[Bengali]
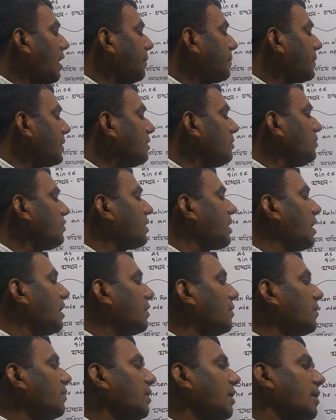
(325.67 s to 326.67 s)
আপেলও
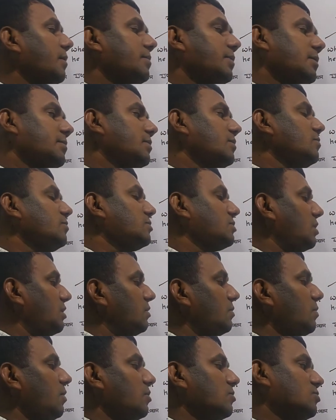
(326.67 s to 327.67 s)
খেলো এভাবে
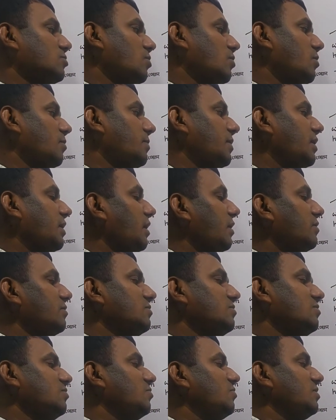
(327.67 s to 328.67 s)
উঠালেও অর্থ হবে কারণ
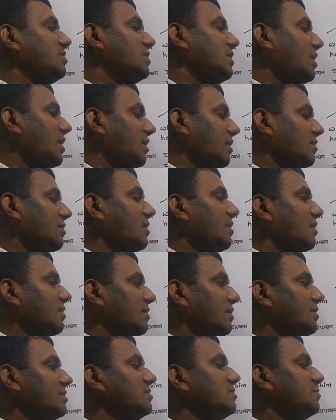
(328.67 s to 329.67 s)
দুইটা আলাদা
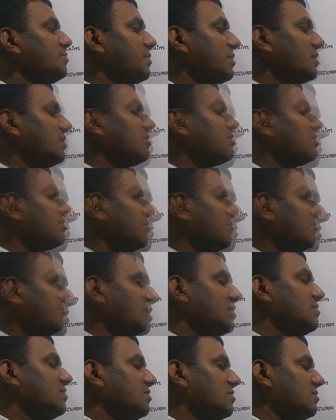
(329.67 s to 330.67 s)
আলাদা ইন্ডিপেন্ডেন্ট
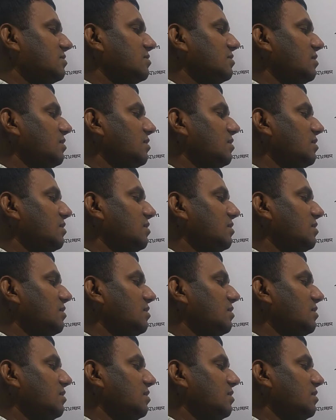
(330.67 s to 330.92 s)
সেন্টেন্স